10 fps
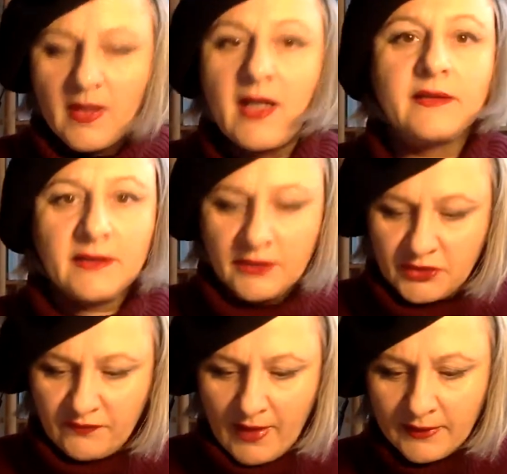Er hatte
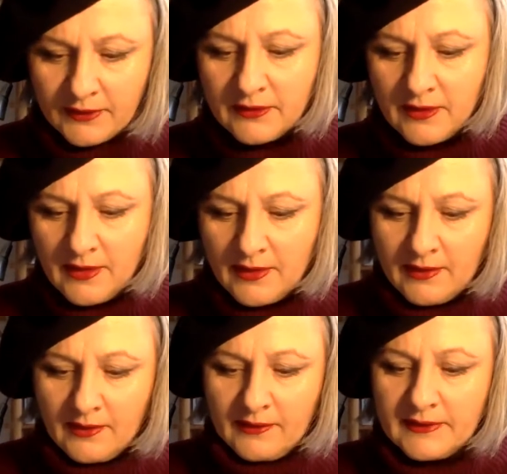geschwankt,
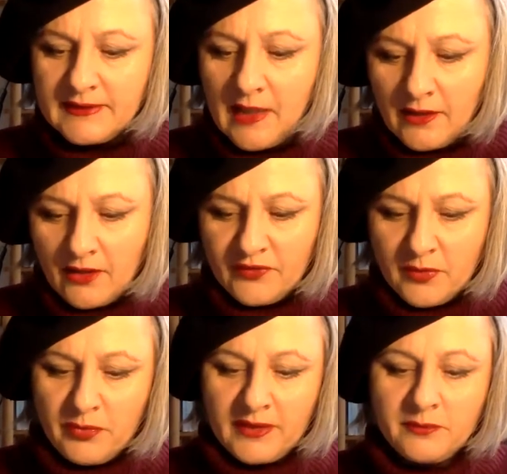jetzt lag er auf
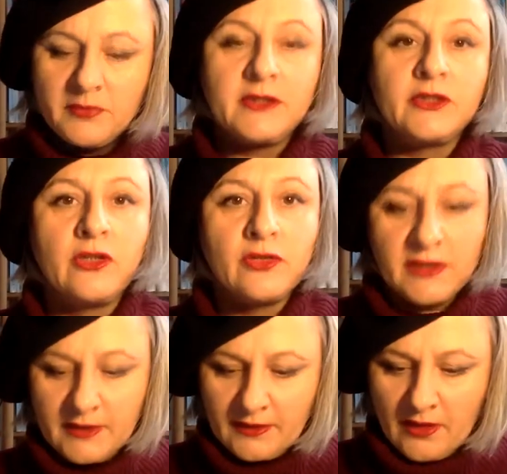dem Bett mit
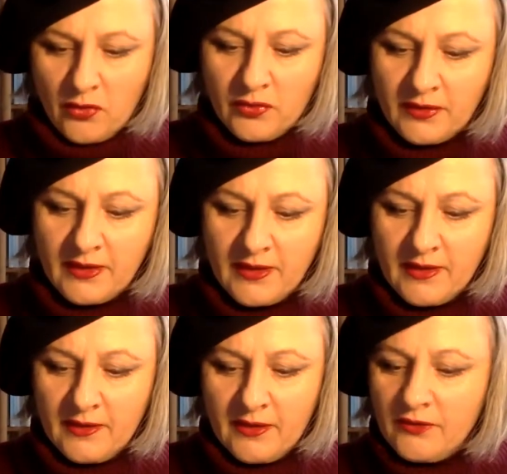geschlossenen Augen,
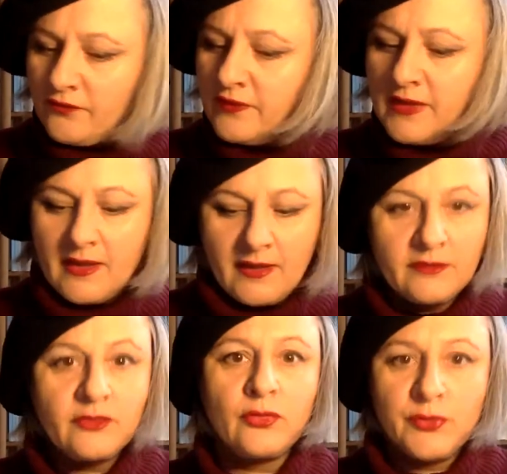wie
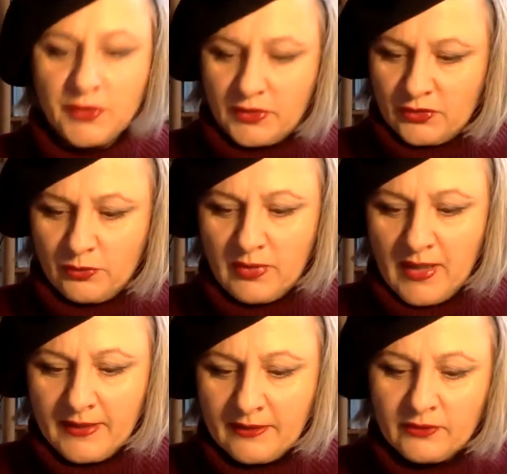ein Toter so
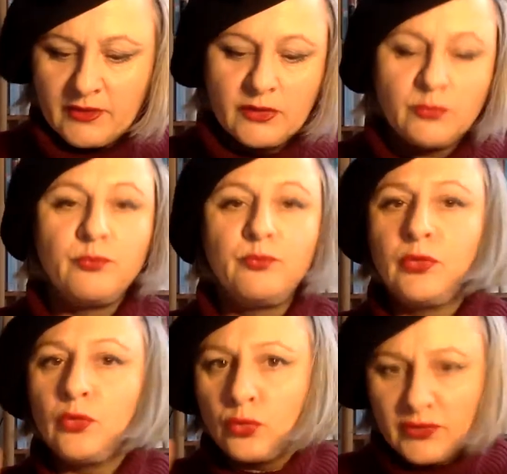bleich und das
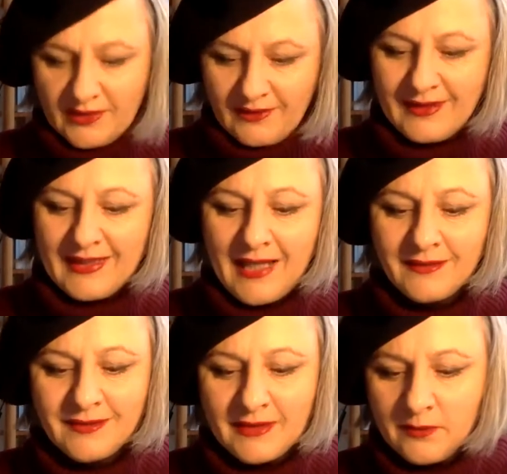Blut
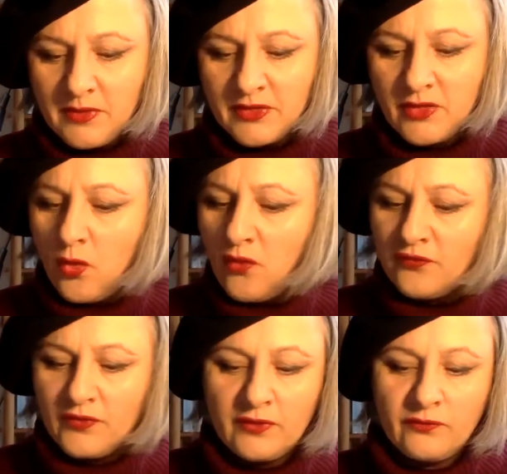rann ihm aus der
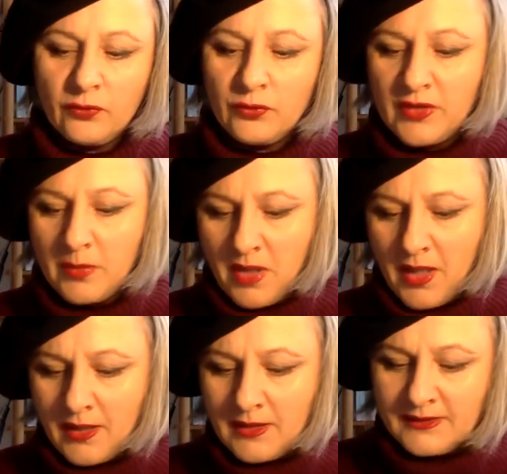offenen Wunde am
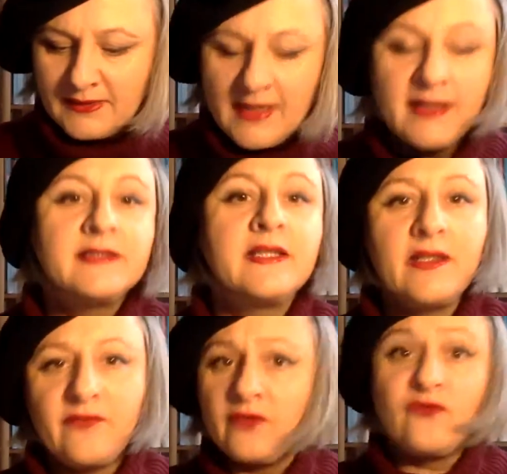Hals. Sie
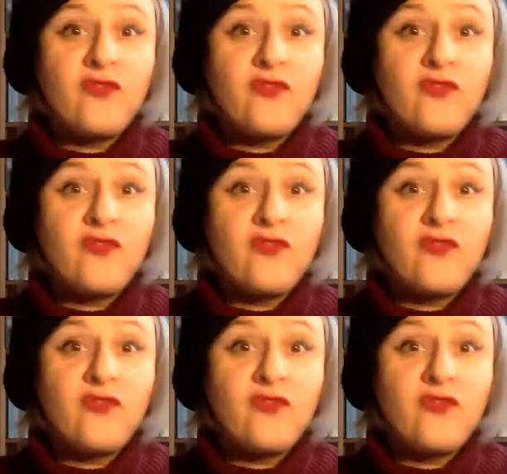rief ihn,